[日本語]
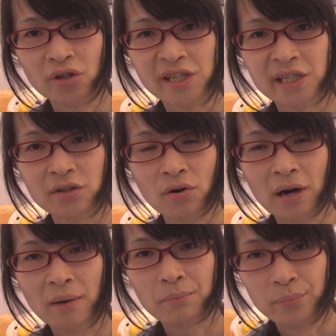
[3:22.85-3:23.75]
を1度
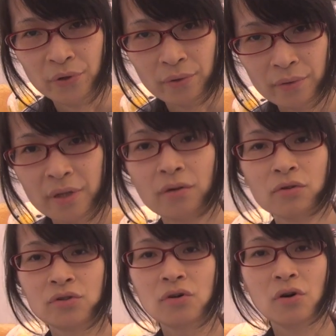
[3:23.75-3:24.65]
アップって
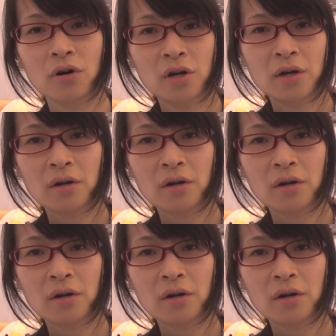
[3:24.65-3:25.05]
押すと